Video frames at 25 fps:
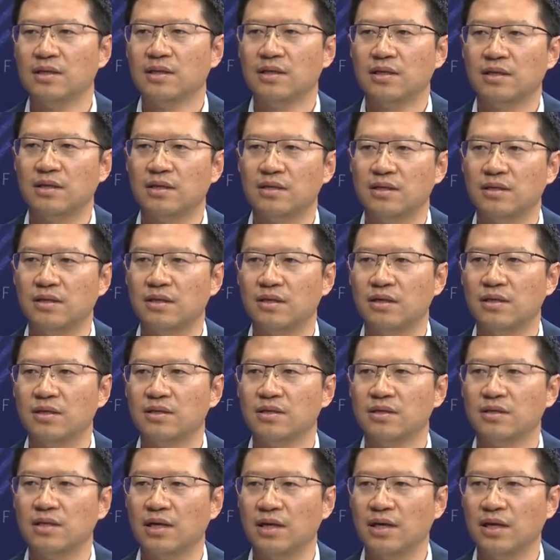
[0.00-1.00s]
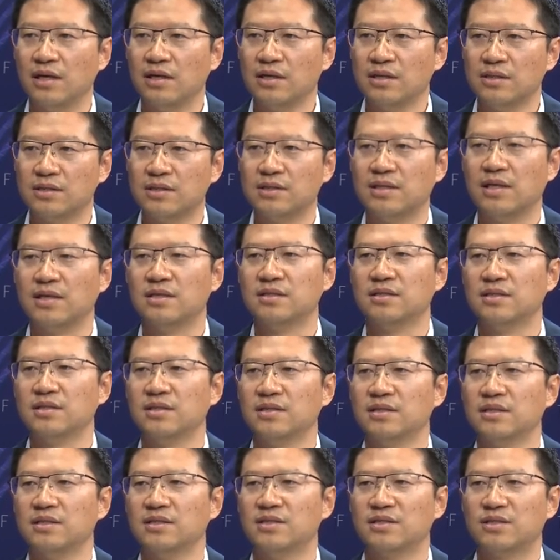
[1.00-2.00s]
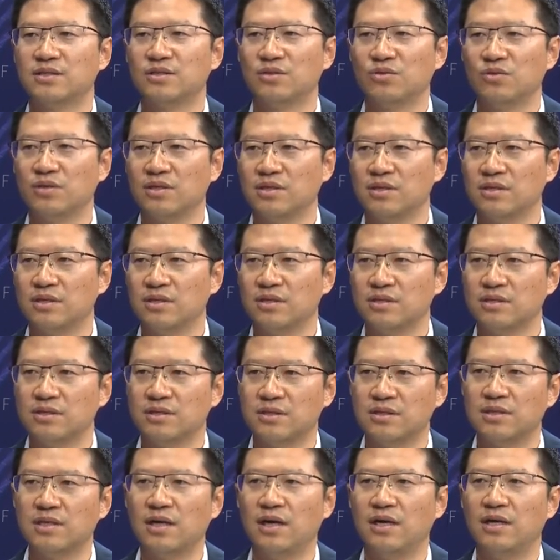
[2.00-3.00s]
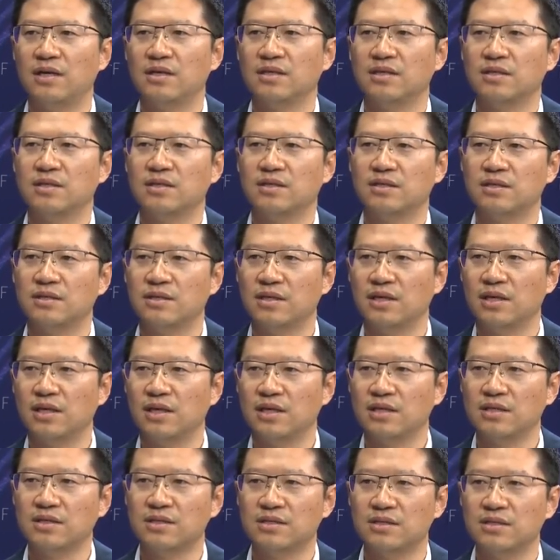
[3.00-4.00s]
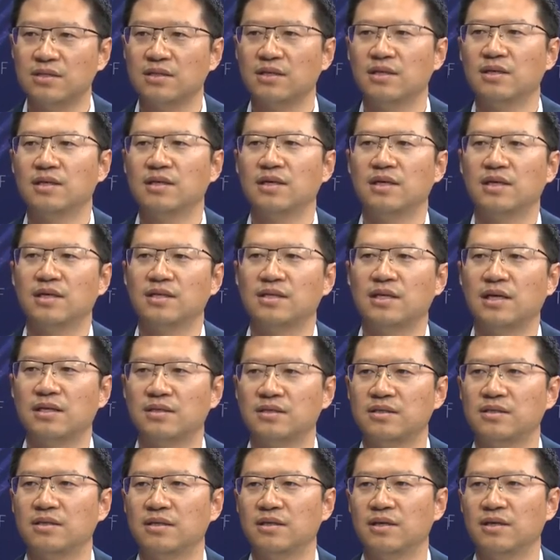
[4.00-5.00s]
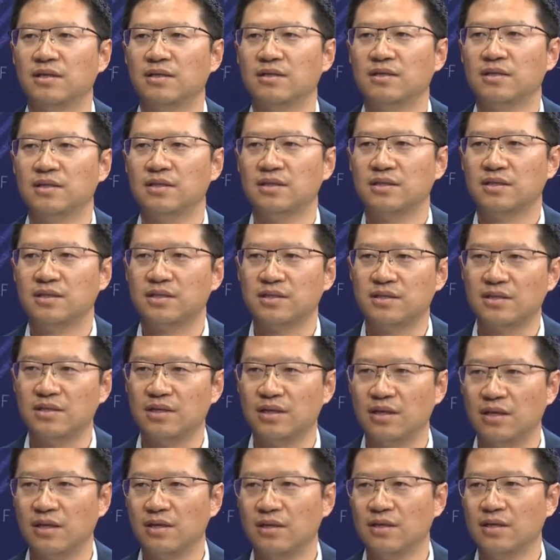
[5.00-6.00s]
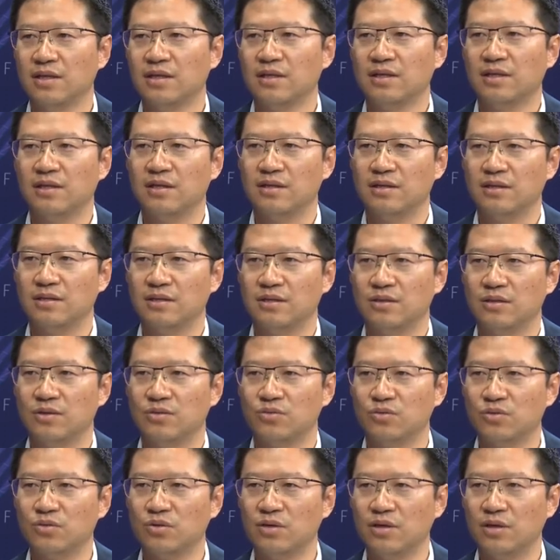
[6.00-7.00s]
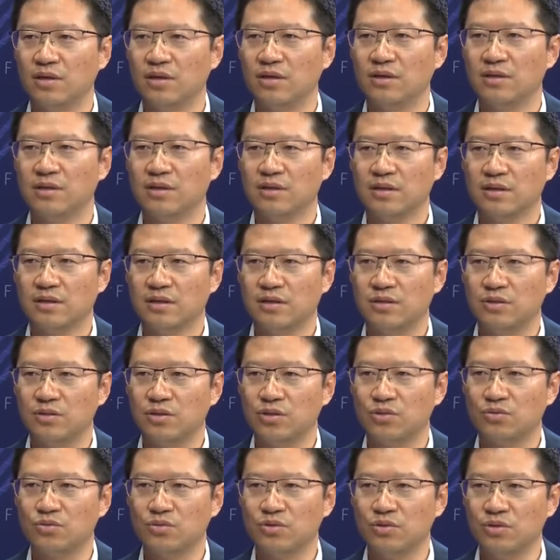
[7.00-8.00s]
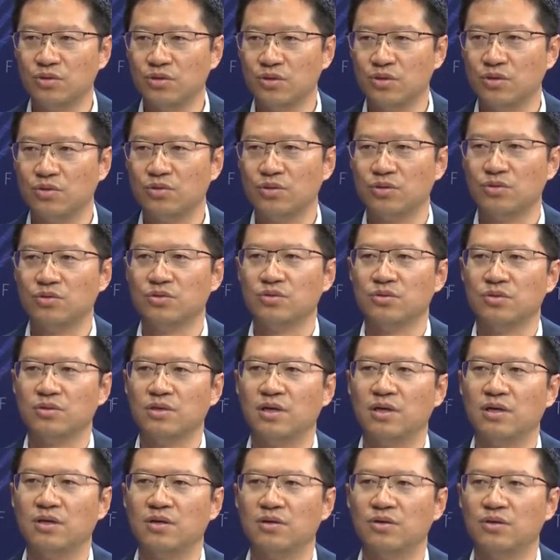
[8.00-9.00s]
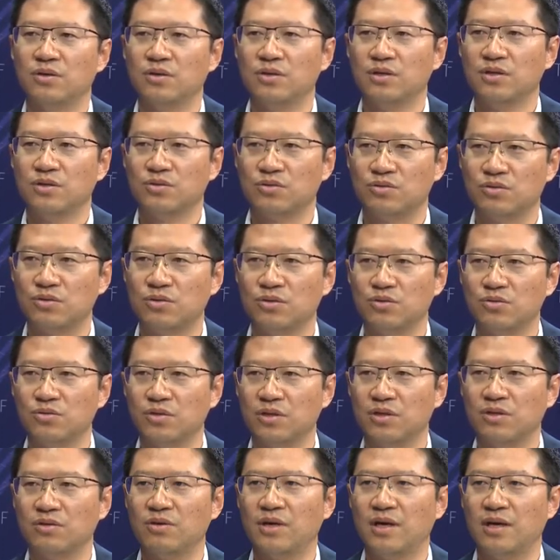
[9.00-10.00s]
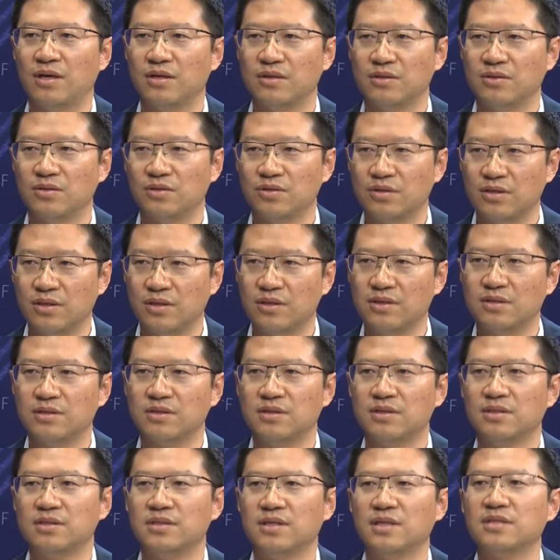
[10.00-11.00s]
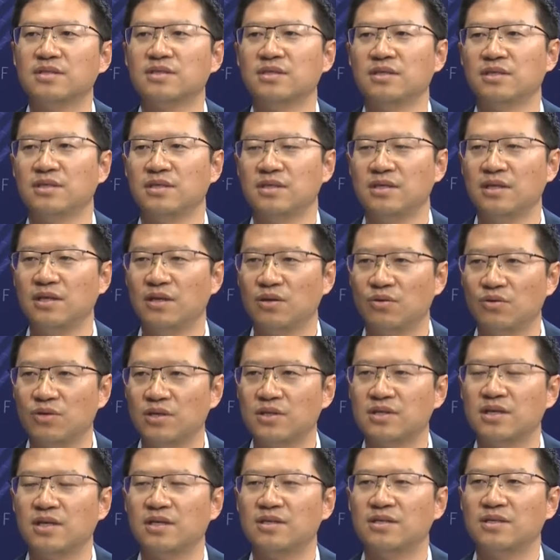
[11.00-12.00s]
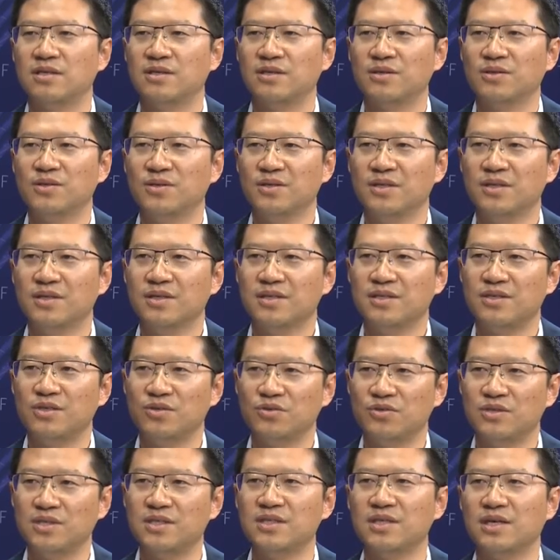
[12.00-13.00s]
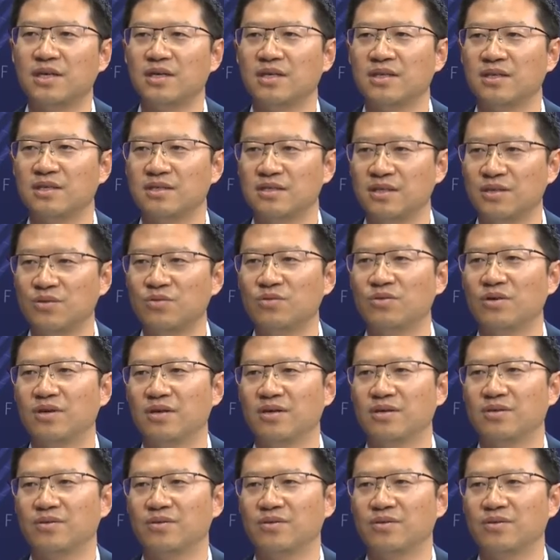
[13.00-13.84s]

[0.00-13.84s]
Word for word: 和能量粒子探测仪，这是对这个磁场和能量粒子来探测的。这些，呃，如果科学数据获取到足够多的话，呃，相信一定会产生有影响力的成果。